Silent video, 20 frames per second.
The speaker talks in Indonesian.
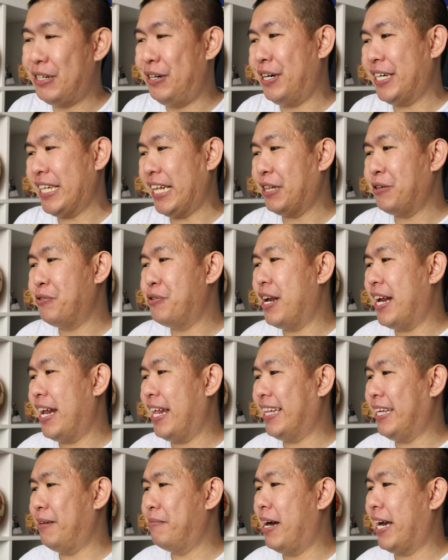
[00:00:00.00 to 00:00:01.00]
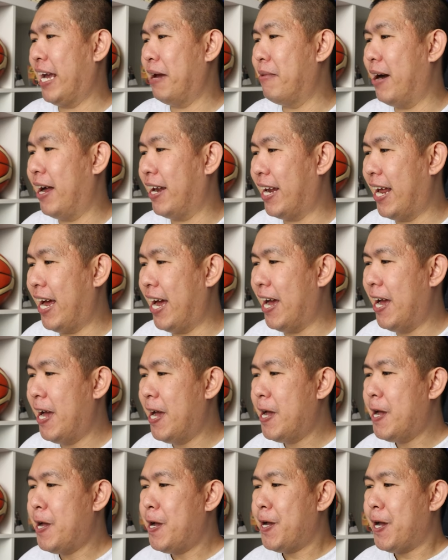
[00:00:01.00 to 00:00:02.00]
So, kita tunggu lah nanti bagaimana
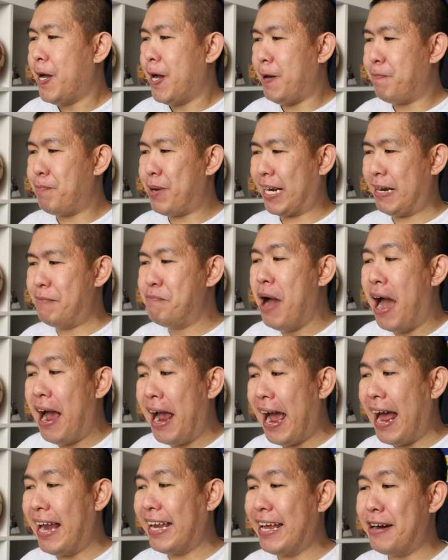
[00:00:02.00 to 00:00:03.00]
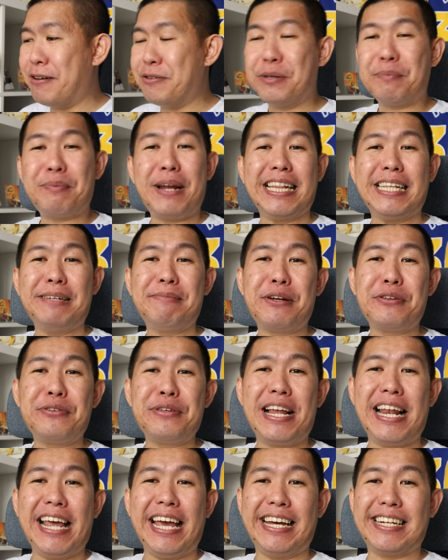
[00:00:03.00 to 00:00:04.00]
perkembangannya untuk pelatih
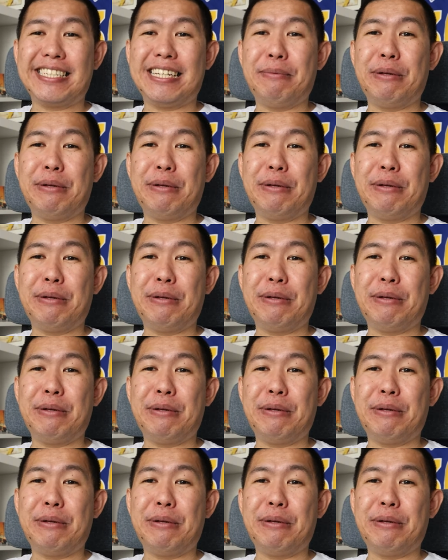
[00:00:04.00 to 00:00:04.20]
barunya Lakers.